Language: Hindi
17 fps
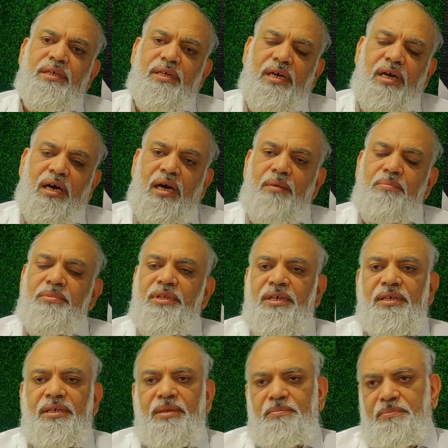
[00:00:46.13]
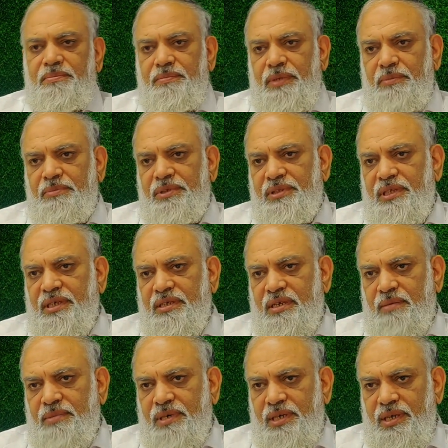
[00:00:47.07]
कि आपने अगर अब अभी
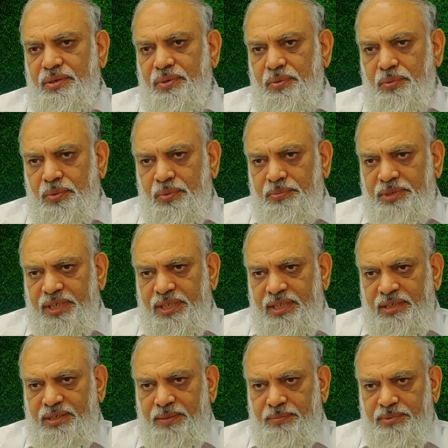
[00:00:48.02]
तक हमारा यूट्यूब चैनल